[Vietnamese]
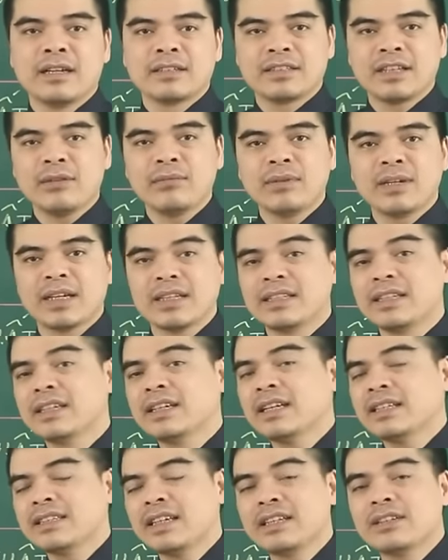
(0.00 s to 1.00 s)
Song cái
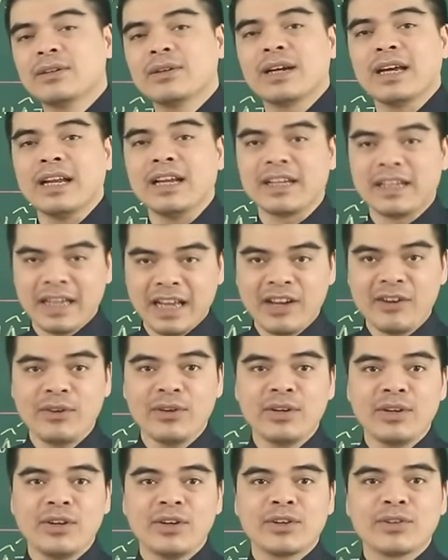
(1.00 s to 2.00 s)
tính cạnh tranh nó khá là cao,